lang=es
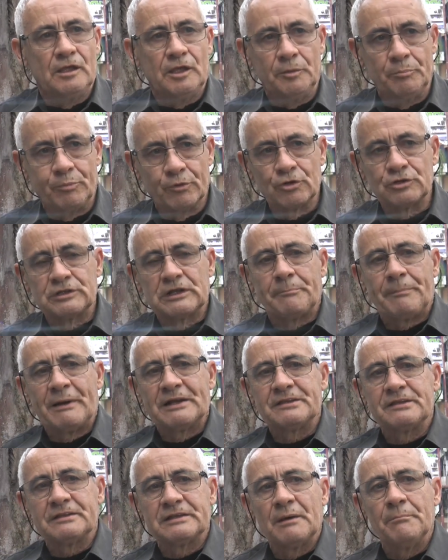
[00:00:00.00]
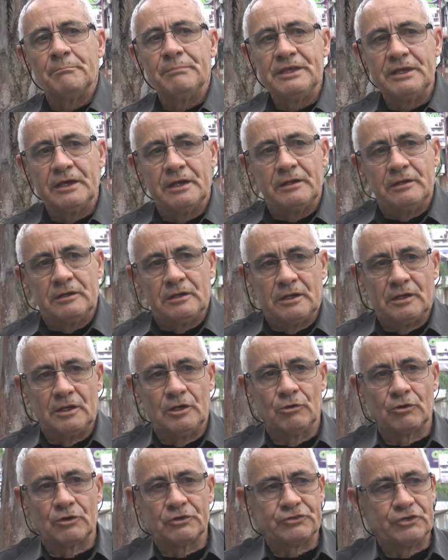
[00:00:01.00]
Y por otra parte también
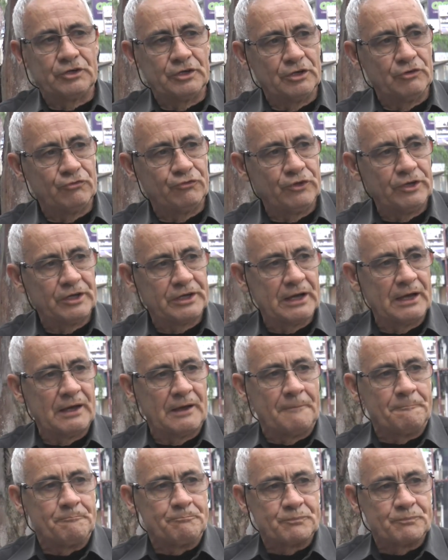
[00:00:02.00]
en lo que significa